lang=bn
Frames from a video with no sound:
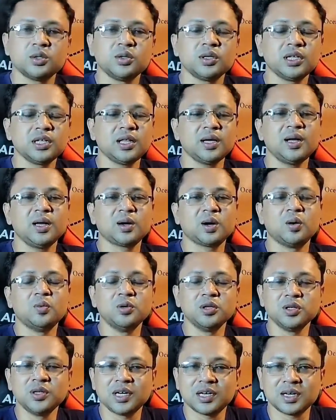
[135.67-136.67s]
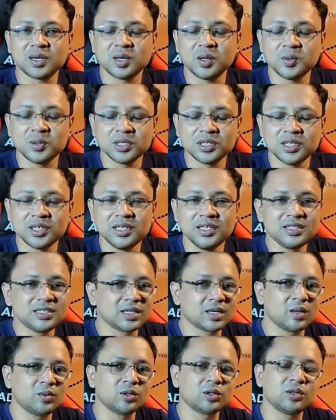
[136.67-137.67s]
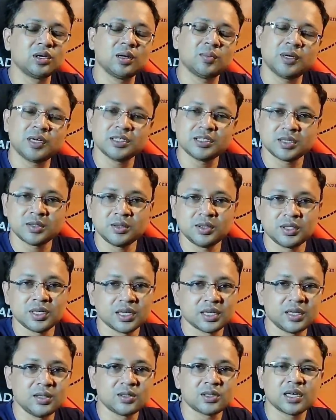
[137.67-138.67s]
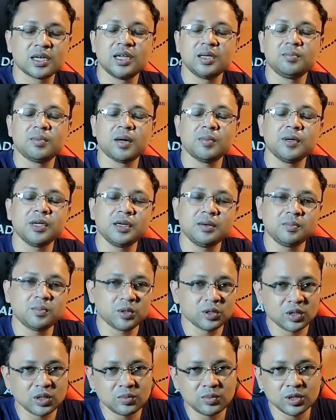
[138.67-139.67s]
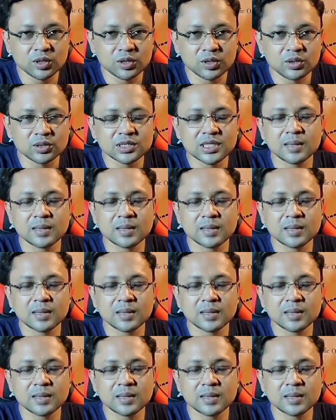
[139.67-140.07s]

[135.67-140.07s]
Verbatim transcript: শুরুতেই তাহলে কমন দুই একটা খবর দিয়ে নিই যে খবরগুলো আপনারা যে কোনো টেক নিউজে গেলেই পাবেন প্রথমত